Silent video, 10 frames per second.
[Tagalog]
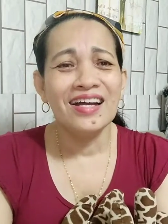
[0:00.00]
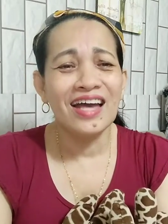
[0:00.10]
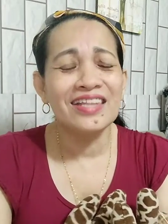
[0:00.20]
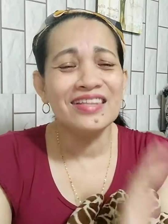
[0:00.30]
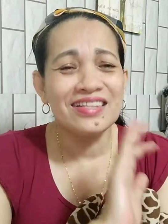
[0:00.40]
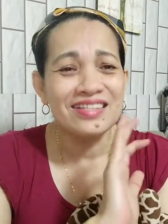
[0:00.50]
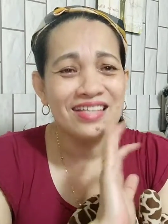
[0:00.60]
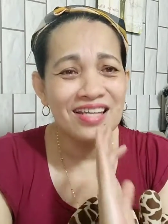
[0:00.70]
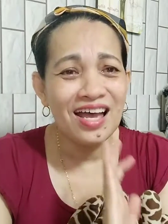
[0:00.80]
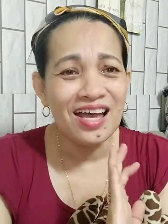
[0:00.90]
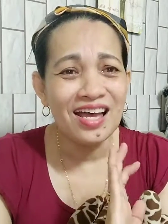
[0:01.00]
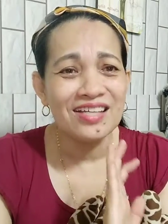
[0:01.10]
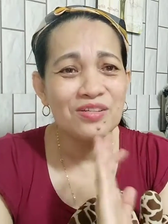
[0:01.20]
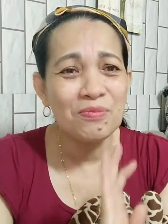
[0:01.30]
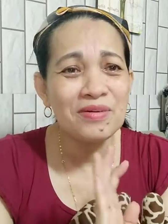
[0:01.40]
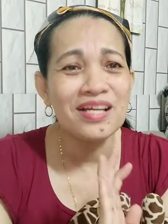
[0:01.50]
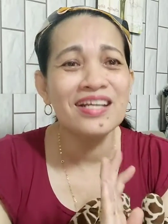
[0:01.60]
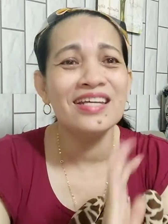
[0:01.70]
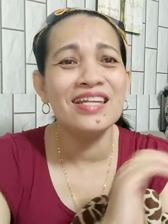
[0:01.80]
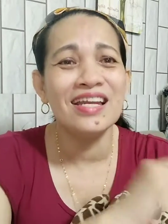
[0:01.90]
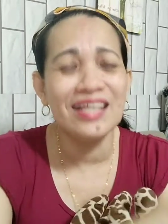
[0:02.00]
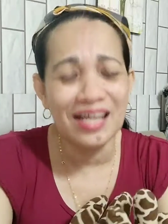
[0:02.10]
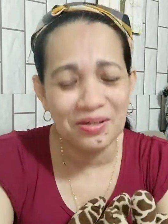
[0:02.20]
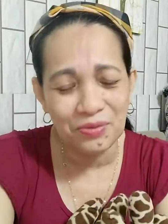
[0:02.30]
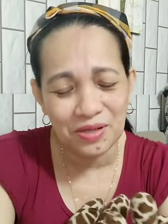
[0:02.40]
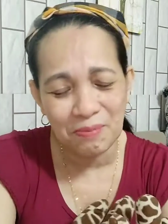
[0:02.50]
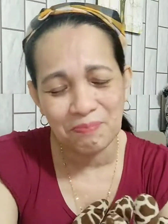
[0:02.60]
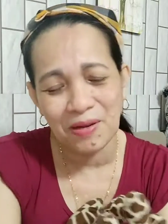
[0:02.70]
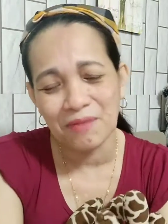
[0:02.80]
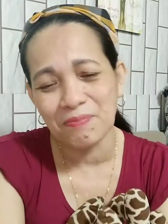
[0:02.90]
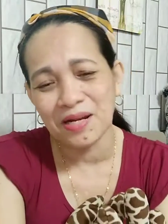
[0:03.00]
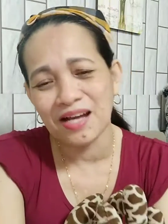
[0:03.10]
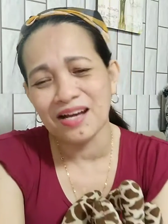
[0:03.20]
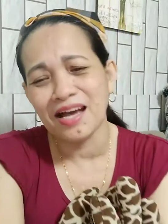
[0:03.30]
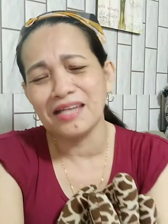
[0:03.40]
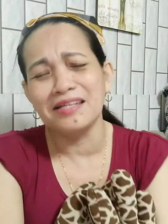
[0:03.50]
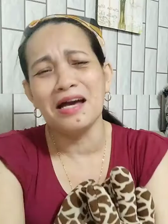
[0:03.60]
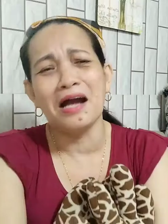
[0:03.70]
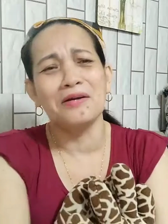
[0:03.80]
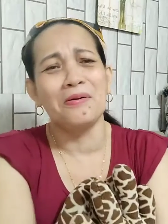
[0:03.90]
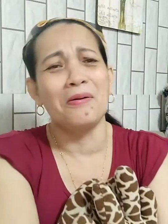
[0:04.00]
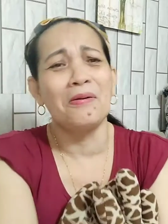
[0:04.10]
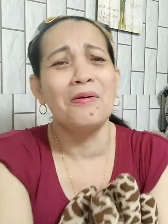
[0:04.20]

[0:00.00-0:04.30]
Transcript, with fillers: At sa sobrang ginalingan ko ng pagprank ay nako